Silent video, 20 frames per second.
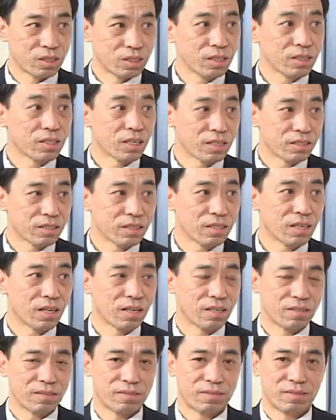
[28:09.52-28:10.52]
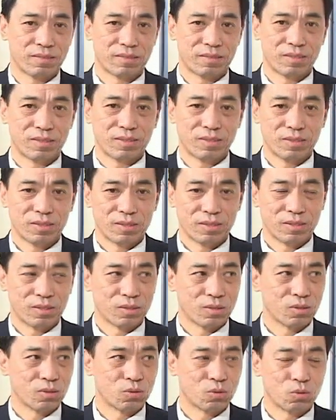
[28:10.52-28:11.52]
静下心来，
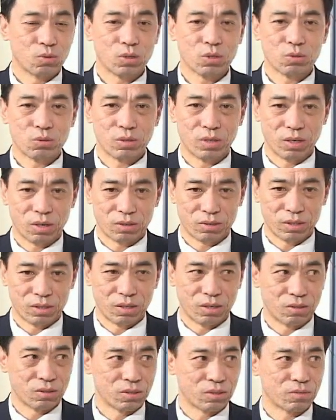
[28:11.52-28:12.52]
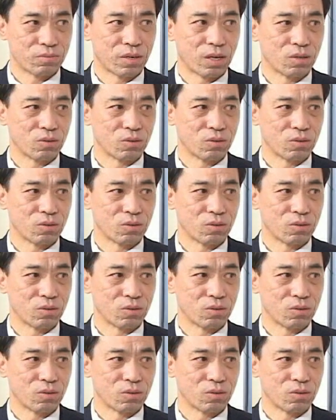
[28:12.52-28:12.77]
多去了解了解，